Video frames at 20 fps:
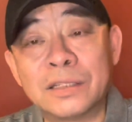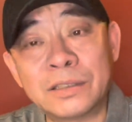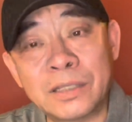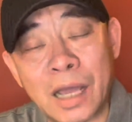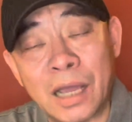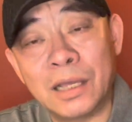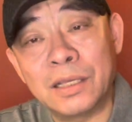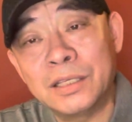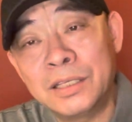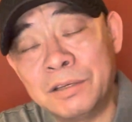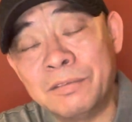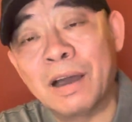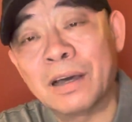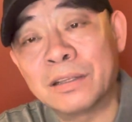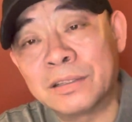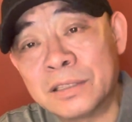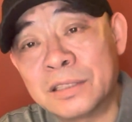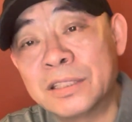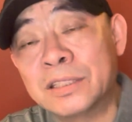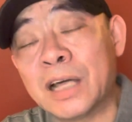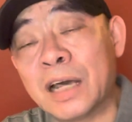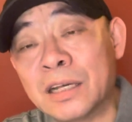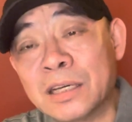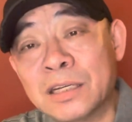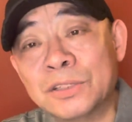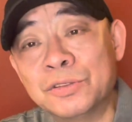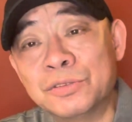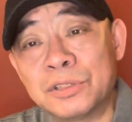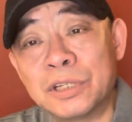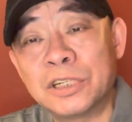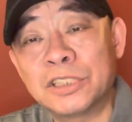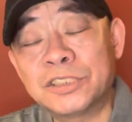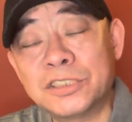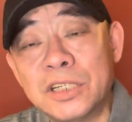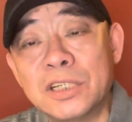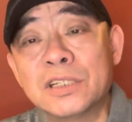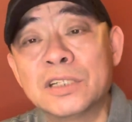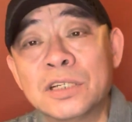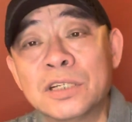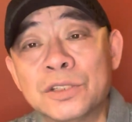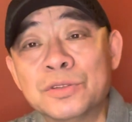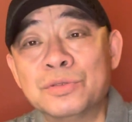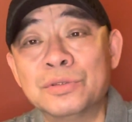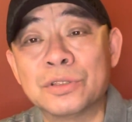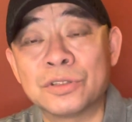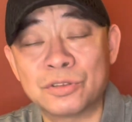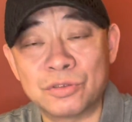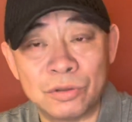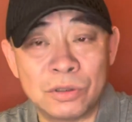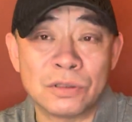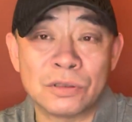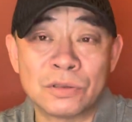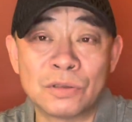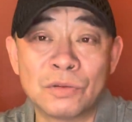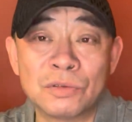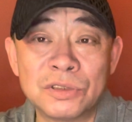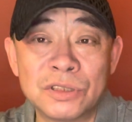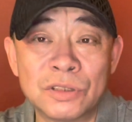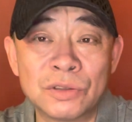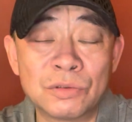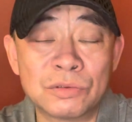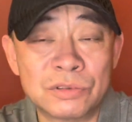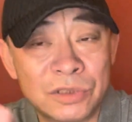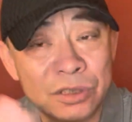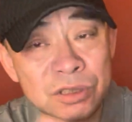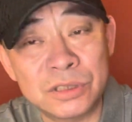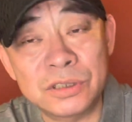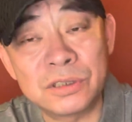他以往的意大利歌剧这个正歌剧的所有东西都